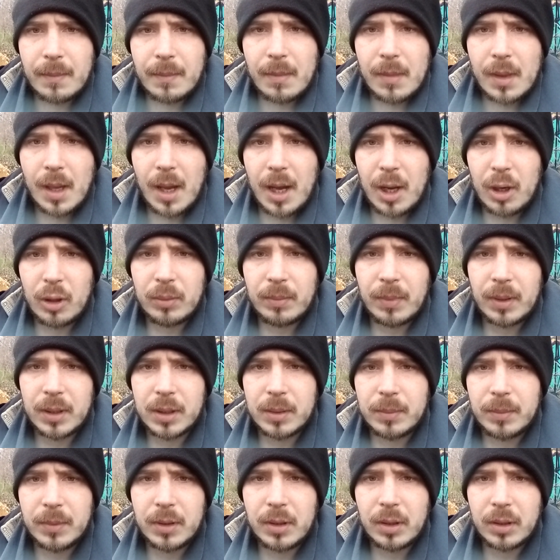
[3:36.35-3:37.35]
Elon Musk
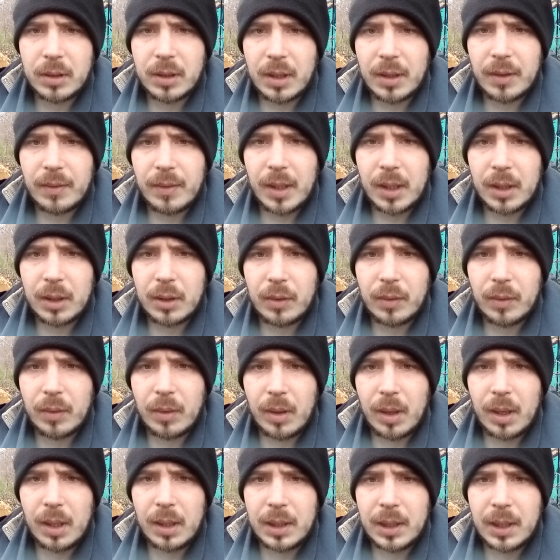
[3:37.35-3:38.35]
mi to zagwarantował,
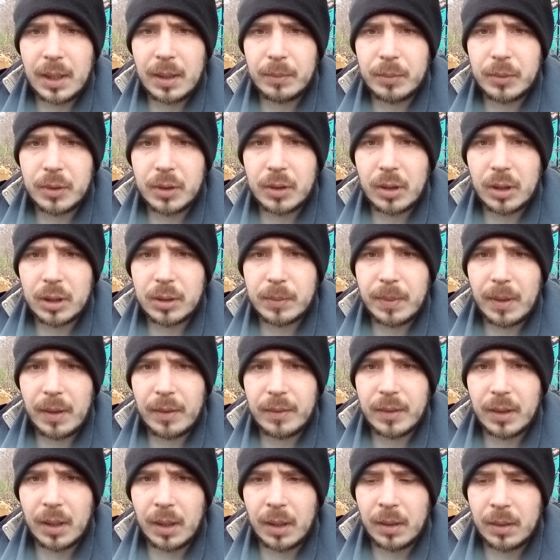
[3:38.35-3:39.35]
ale nie wiem czy to jest
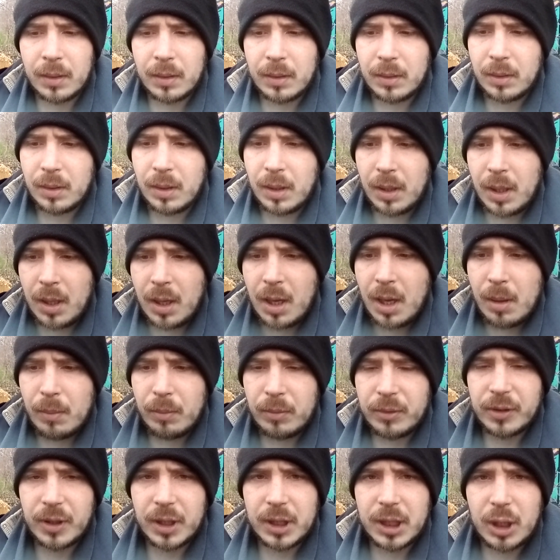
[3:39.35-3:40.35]
prawda.
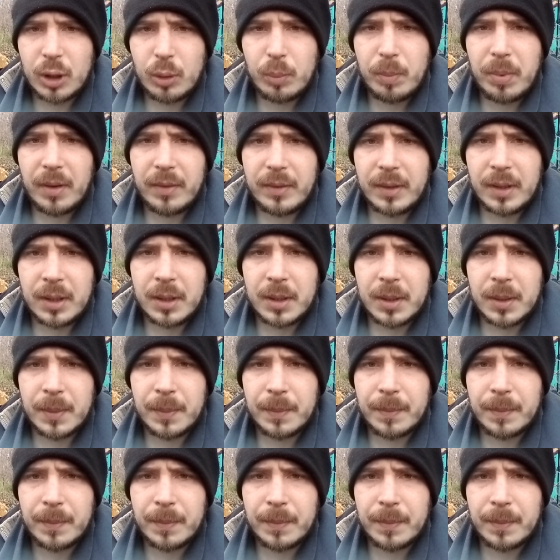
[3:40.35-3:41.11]
Muszę się upewnić.